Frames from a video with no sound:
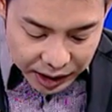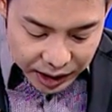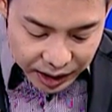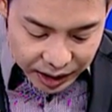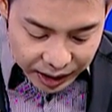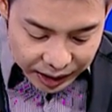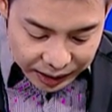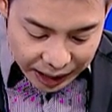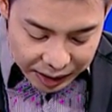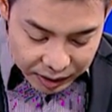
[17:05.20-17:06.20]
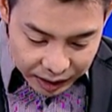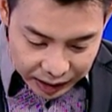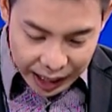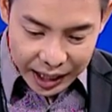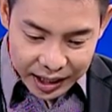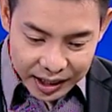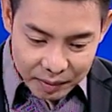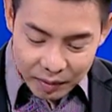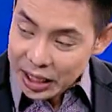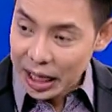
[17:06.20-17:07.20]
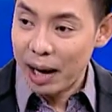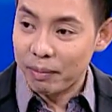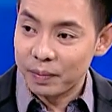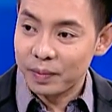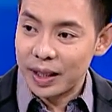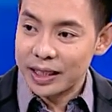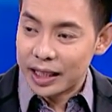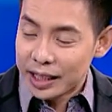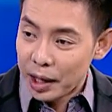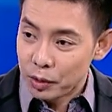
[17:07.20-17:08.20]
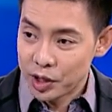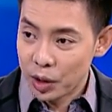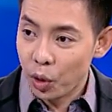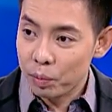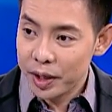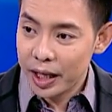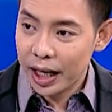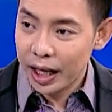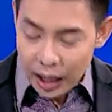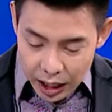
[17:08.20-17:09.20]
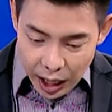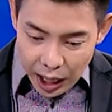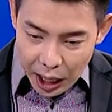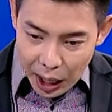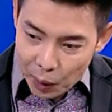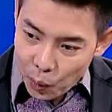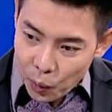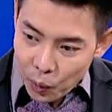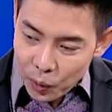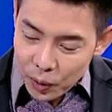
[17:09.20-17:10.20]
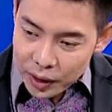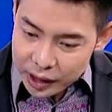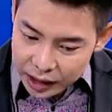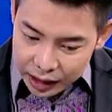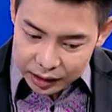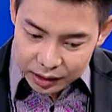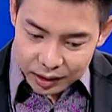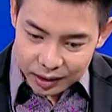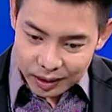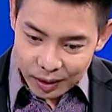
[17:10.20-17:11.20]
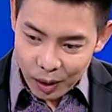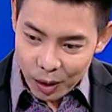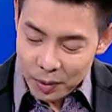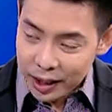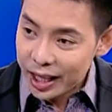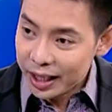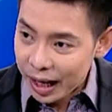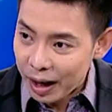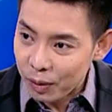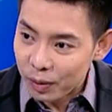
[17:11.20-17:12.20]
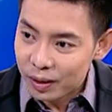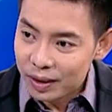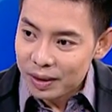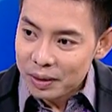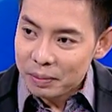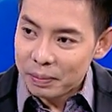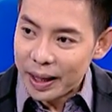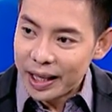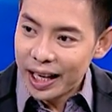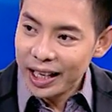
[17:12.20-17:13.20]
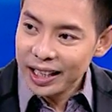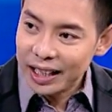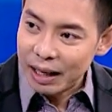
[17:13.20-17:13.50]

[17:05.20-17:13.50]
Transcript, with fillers: ที่นายเรืองไกลได้ทำในสายตาของสังคมเนี่ยนะฮะเอาเรื่องของประเทศเราชักน้ำเข้า